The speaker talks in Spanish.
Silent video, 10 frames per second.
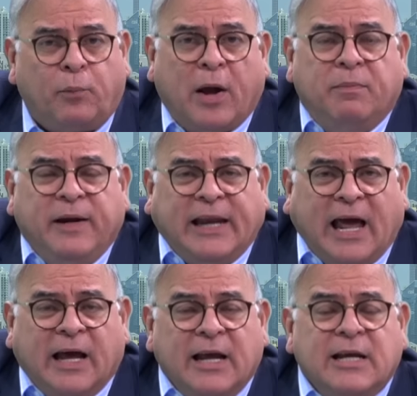Pues
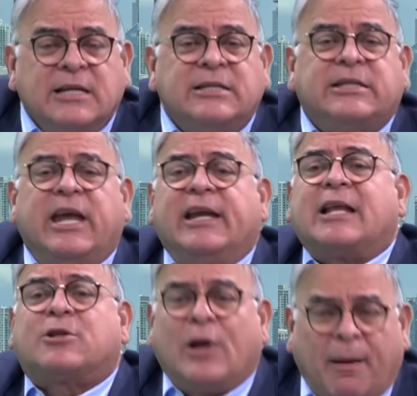mira, si
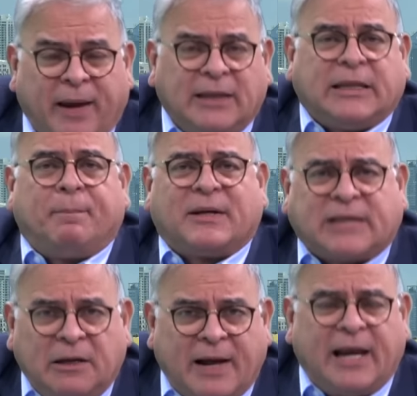era solamente para
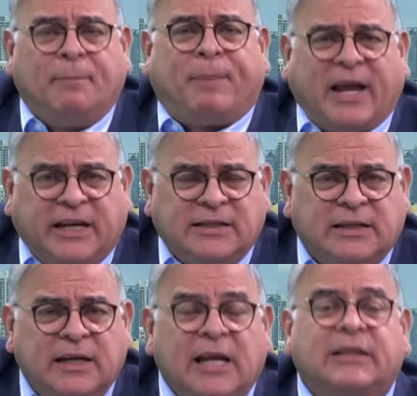salvar el país,